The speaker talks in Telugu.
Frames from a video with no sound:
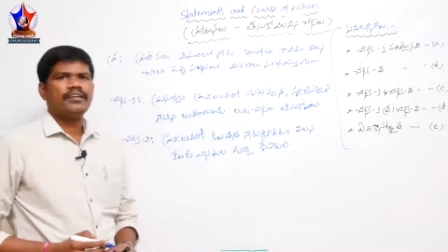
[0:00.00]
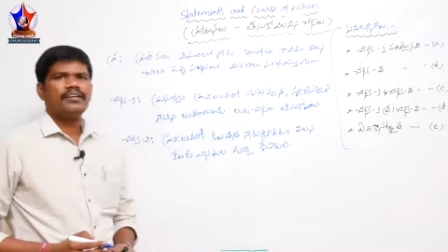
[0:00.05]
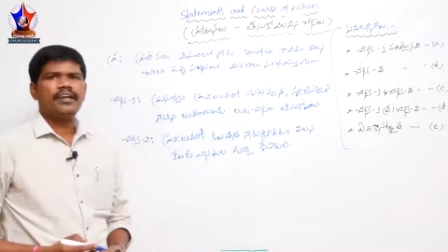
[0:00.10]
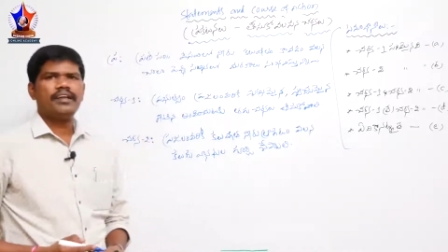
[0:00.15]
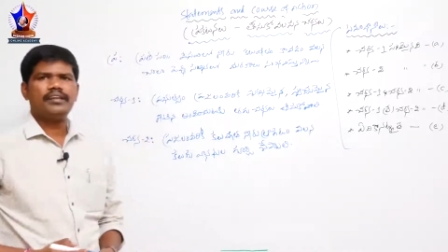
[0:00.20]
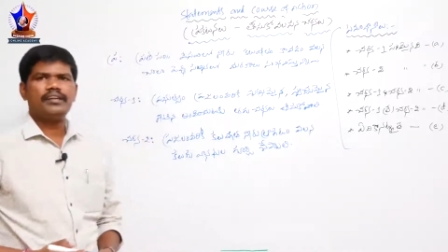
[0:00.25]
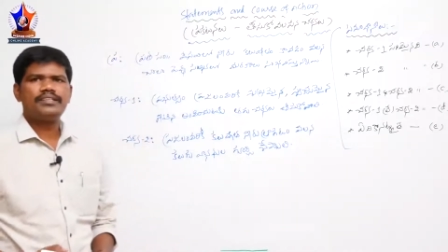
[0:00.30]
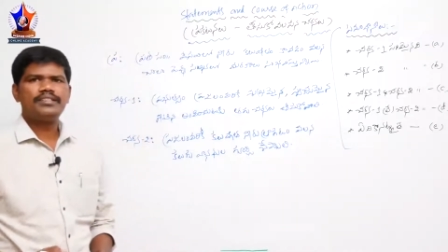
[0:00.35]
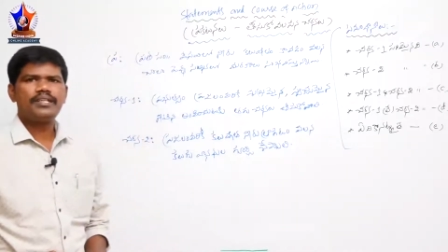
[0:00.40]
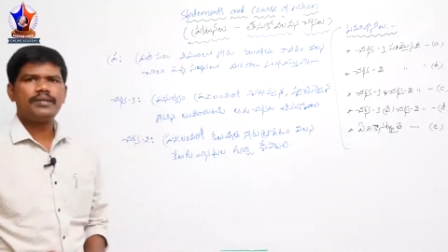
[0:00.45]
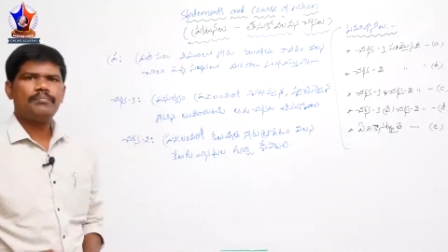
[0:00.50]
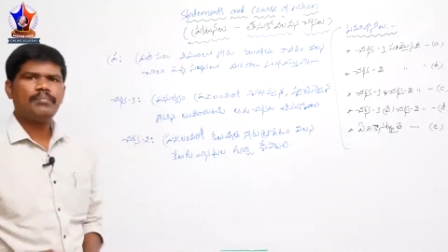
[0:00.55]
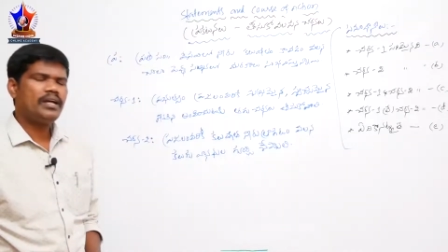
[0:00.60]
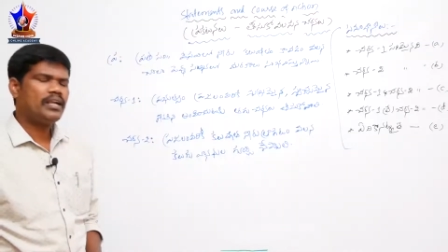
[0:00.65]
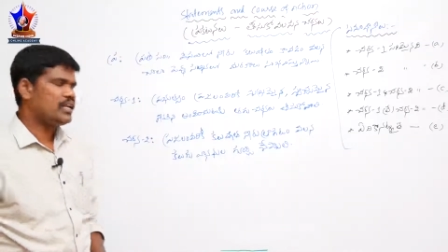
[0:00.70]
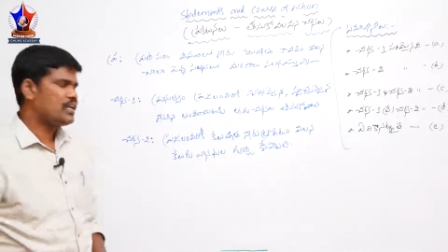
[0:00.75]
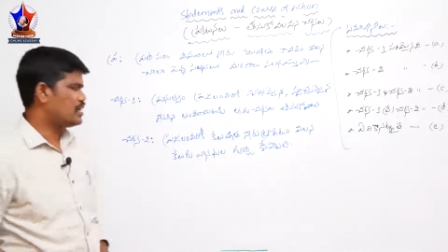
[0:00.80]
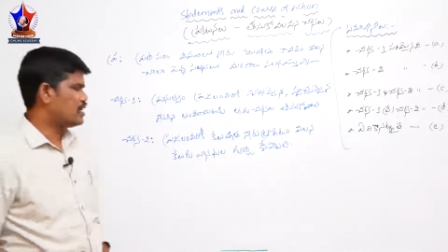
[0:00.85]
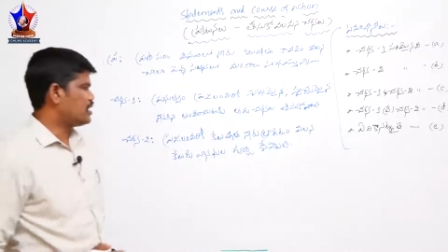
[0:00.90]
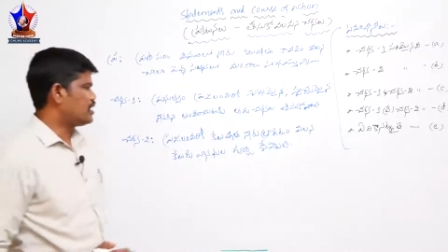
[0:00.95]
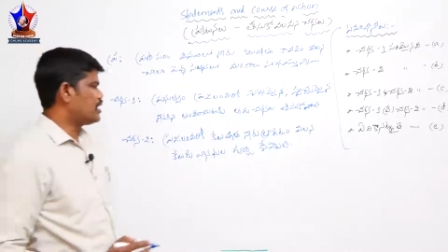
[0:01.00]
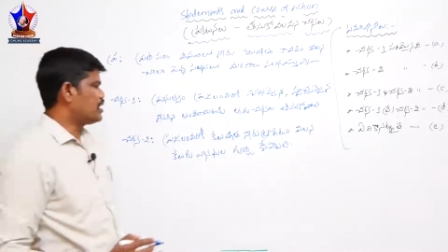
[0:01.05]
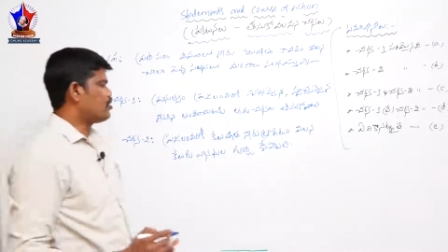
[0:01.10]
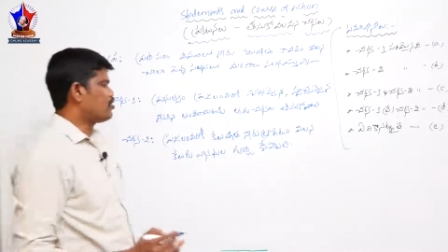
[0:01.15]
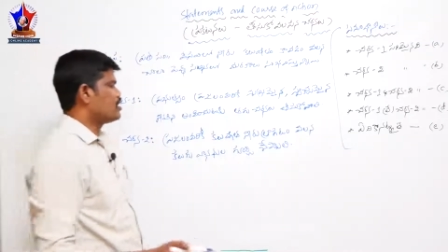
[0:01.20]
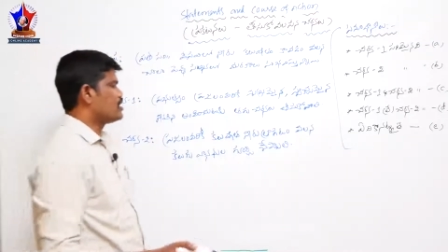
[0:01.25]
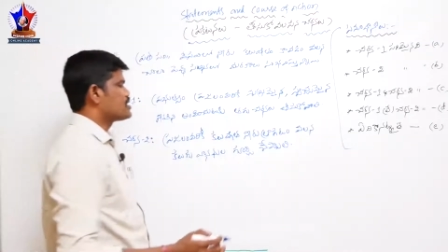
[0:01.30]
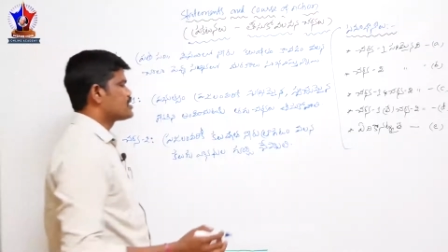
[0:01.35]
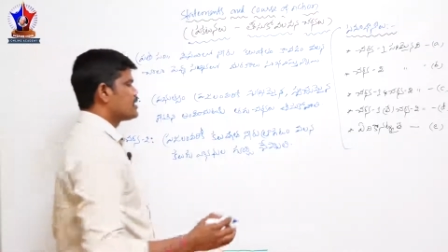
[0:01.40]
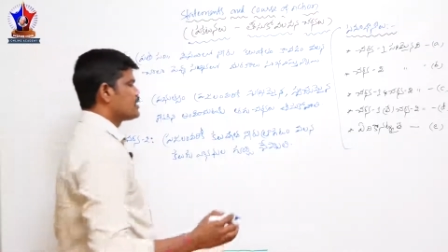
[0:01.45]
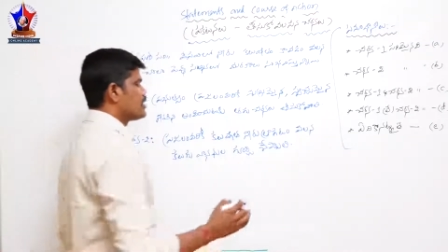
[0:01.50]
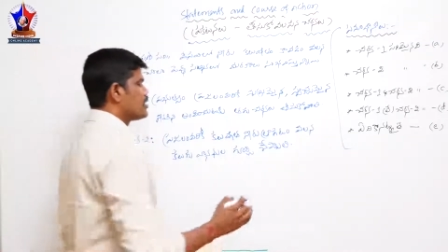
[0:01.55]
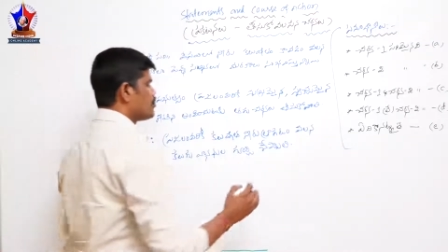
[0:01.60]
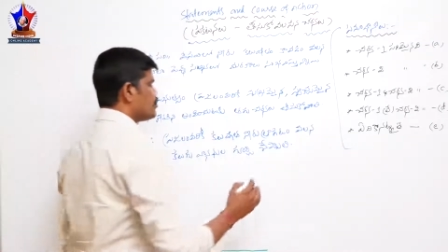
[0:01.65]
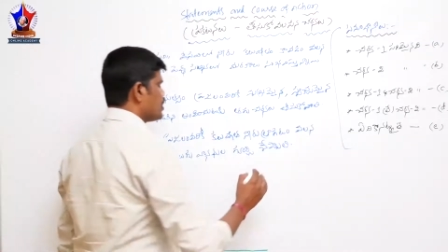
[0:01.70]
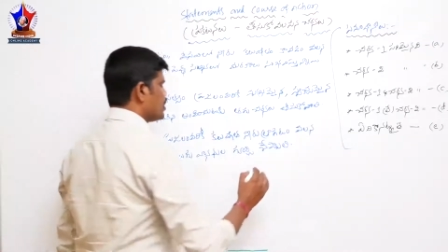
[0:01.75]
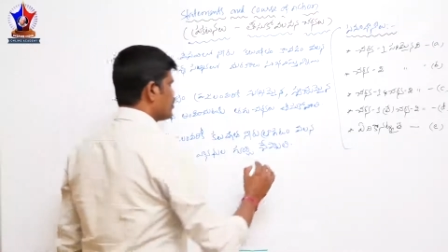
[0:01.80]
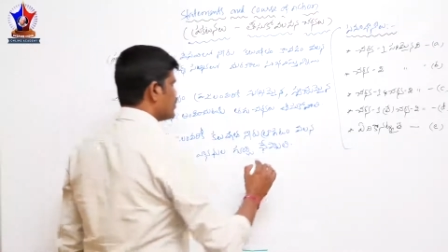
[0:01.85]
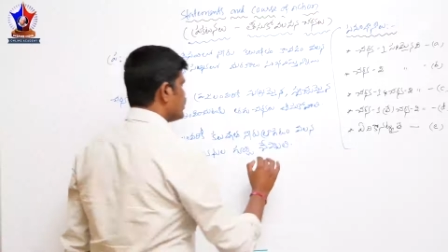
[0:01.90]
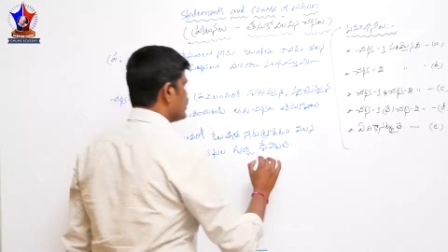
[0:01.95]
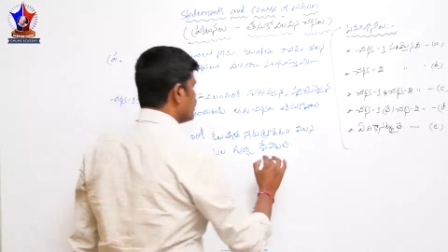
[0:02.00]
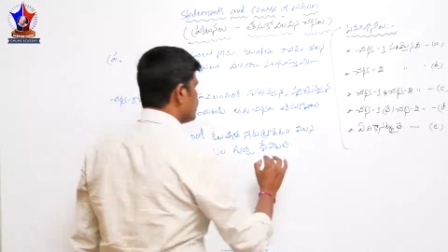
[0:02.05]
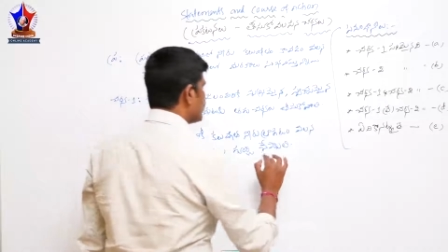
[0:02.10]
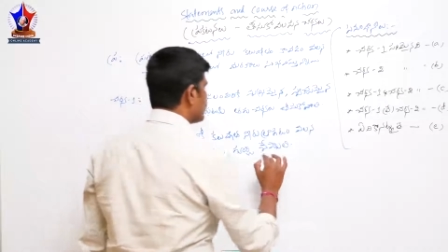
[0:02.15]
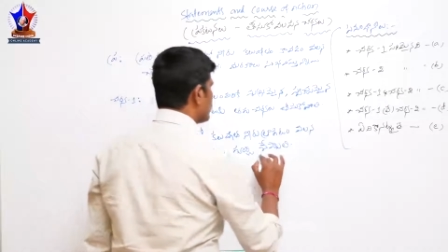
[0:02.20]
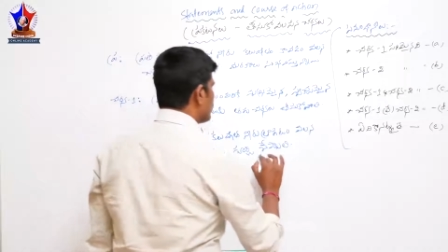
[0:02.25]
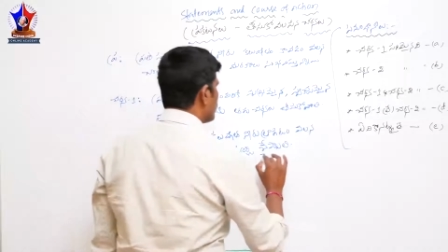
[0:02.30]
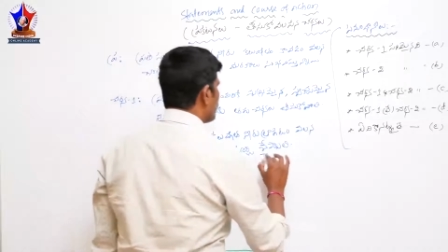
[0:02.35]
రైట్ చెప్పాలి అని అంటే కొన్ని సందర్భాల్లో దీన్ని ఇక్కడ